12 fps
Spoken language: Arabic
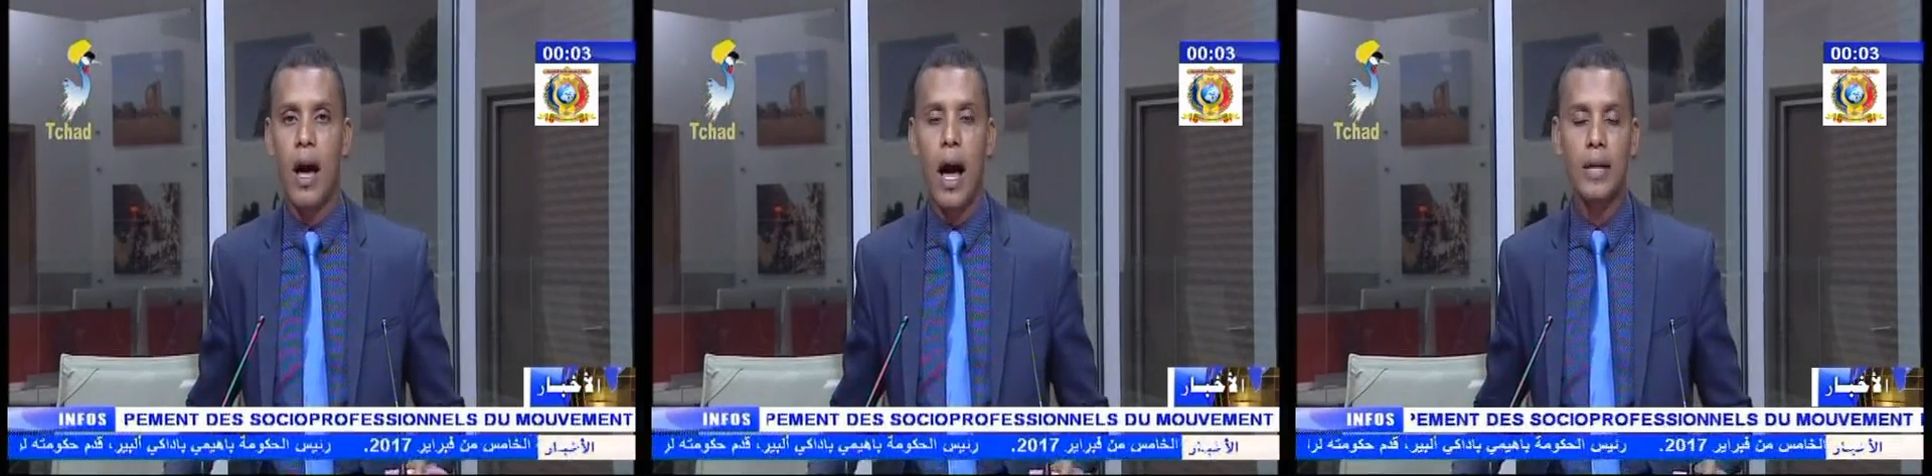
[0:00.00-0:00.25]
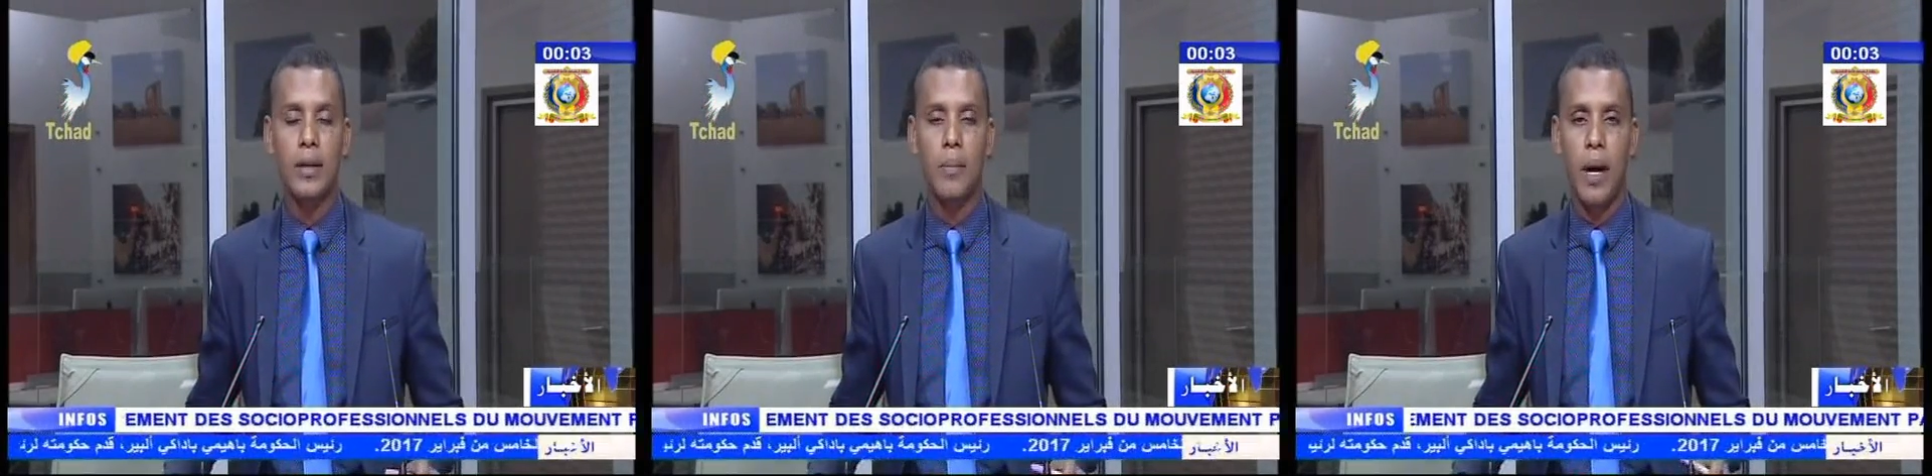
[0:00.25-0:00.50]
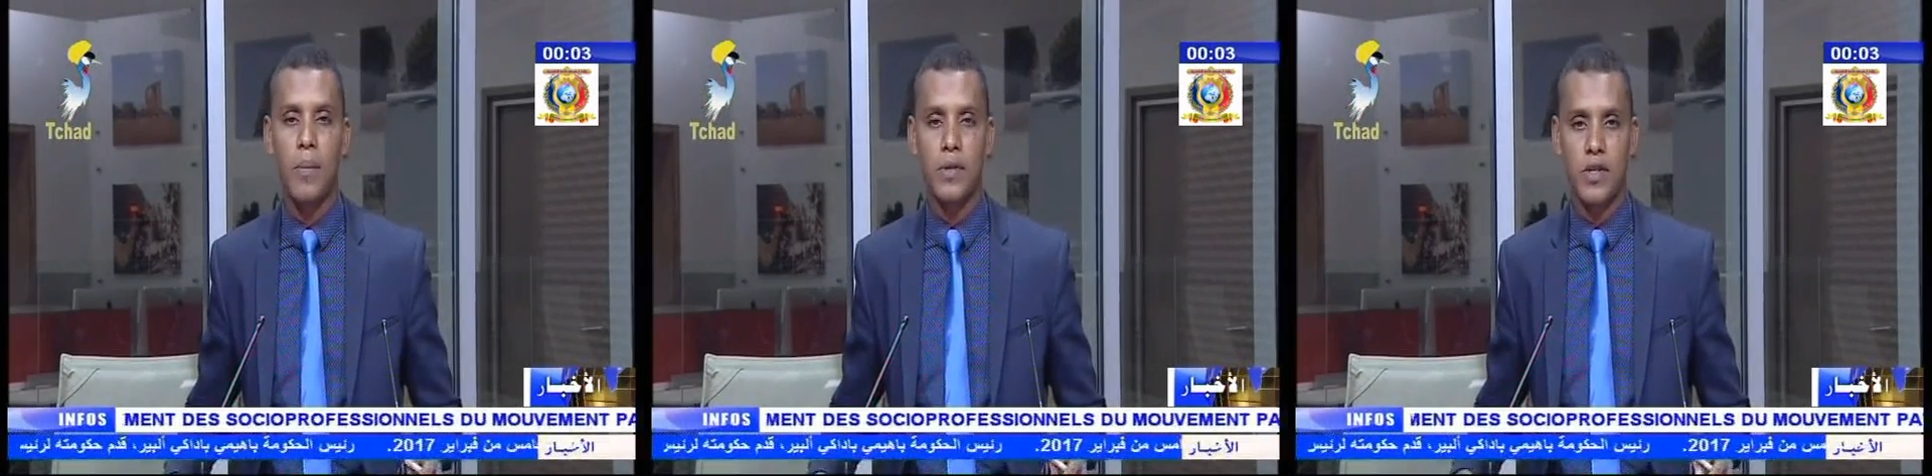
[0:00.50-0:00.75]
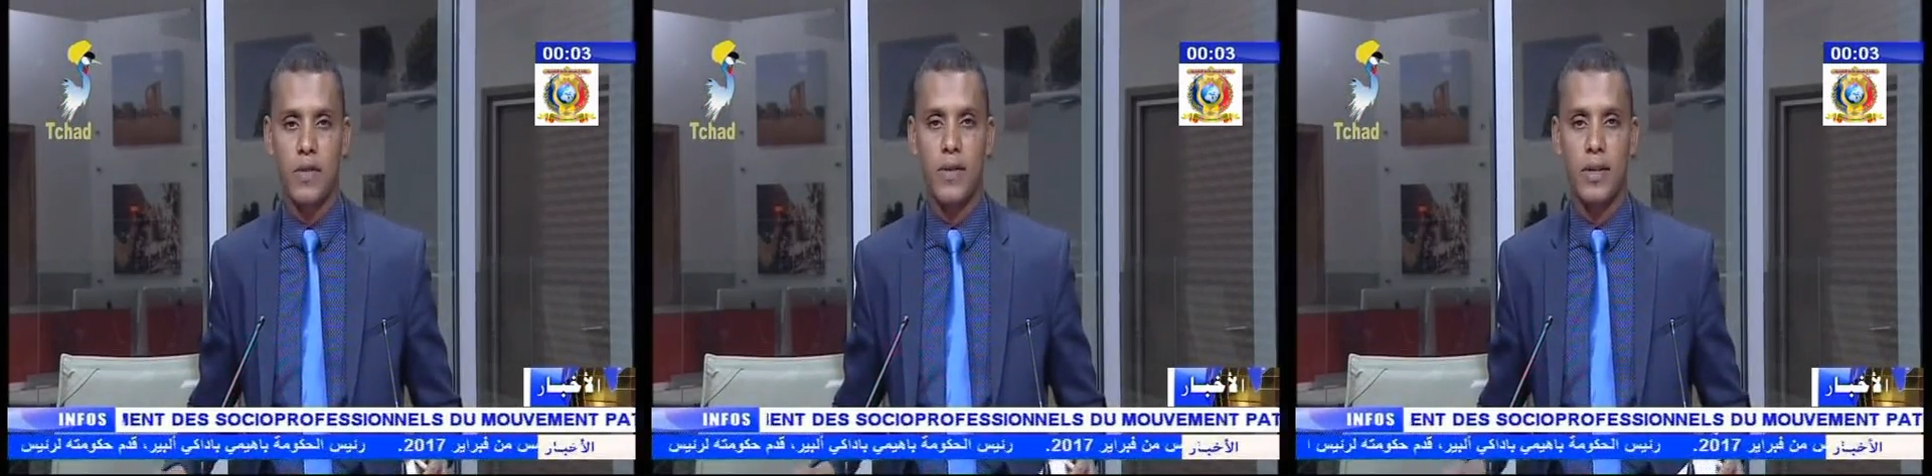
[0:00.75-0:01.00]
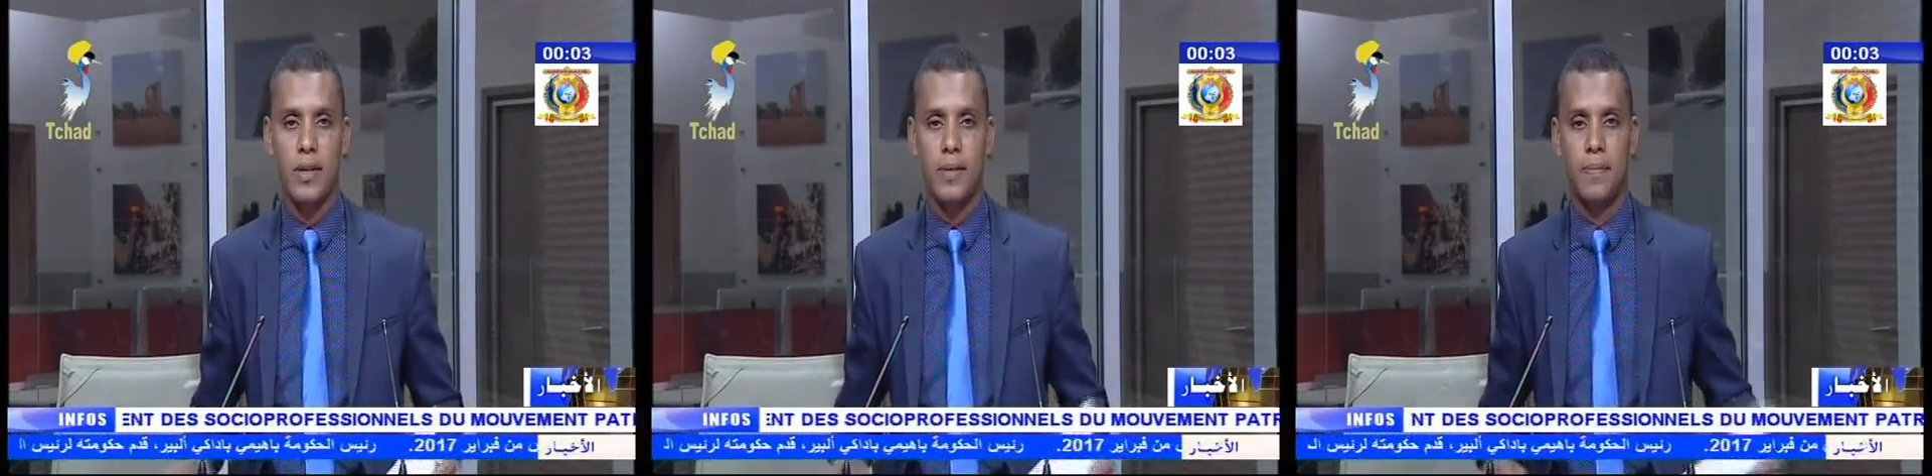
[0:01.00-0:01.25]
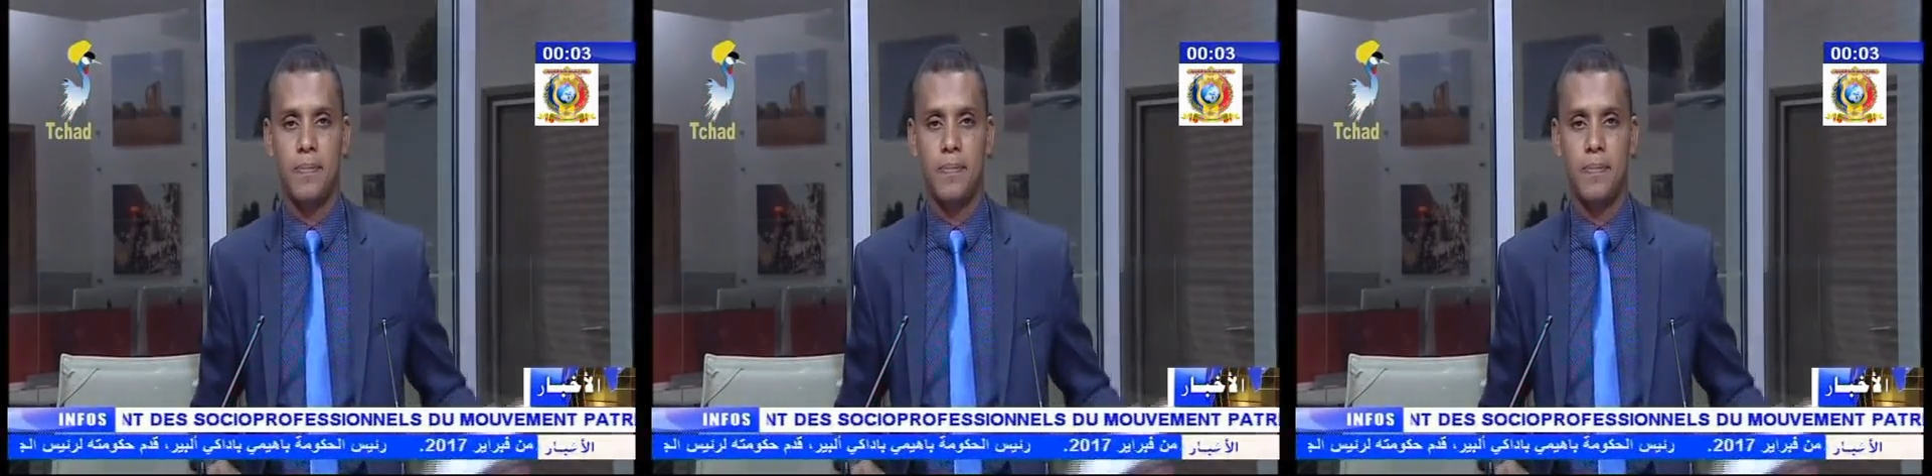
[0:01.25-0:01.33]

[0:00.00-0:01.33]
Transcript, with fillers: آدم محمد شرف الدين